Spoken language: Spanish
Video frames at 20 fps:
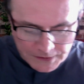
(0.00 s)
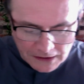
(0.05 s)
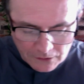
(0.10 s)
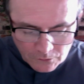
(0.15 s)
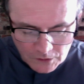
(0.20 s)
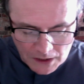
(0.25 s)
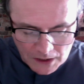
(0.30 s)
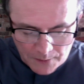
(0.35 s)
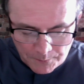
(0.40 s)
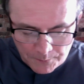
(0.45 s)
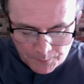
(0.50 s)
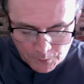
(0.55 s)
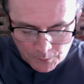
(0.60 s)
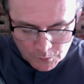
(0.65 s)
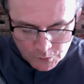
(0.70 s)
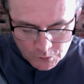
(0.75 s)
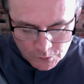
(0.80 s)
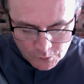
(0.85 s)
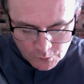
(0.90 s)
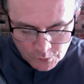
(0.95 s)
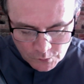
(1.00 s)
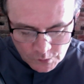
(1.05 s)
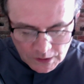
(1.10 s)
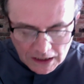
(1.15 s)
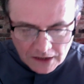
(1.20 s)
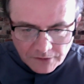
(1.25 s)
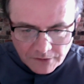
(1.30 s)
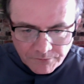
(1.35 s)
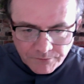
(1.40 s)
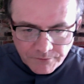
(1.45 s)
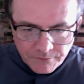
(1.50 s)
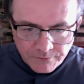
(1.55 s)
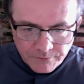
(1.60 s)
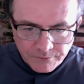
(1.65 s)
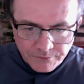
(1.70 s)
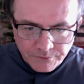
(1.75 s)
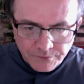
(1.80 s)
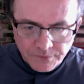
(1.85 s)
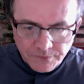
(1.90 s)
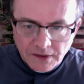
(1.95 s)
una postura
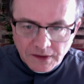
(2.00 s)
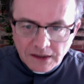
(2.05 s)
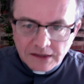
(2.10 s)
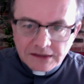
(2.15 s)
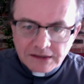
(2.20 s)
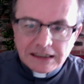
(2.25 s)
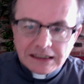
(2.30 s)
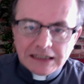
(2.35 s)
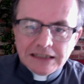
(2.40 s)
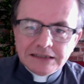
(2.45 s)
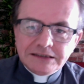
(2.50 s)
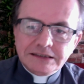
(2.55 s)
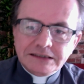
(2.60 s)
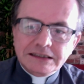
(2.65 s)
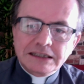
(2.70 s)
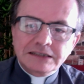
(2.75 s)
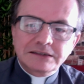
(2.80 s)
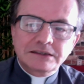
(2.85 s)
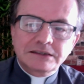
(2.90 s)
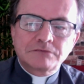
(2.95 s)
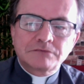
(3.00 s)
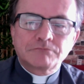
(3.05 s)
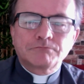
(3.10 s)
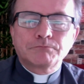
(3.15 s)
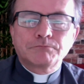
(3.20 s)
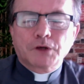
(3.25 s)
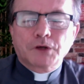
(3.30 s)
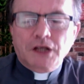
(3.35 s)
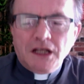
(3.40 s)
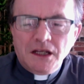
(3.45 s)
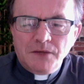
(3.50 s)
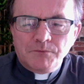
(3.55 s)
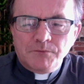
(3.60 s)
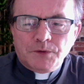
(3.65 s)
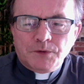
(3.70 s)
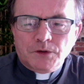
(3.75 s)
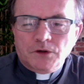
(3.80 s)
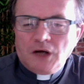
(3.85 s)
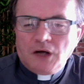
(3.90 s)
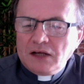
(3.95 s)
de estas, por
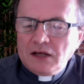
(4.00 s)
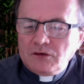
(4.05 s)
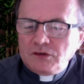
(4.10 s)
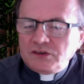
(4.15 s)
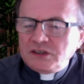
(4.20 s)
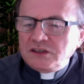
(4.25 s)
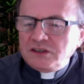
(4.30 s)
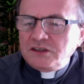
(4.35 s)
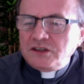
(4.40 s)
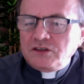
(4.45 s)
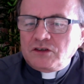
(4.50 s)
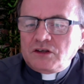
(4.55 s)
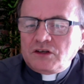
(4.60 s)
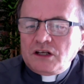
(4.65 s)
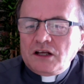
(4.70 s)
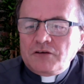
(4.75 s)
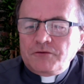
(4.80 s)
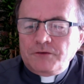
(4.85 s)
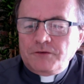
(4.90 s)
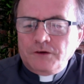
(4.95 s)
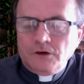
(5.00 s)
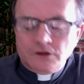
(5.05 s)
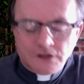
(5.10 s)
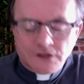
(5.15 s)
ejemplo, algo sencillo, la flor de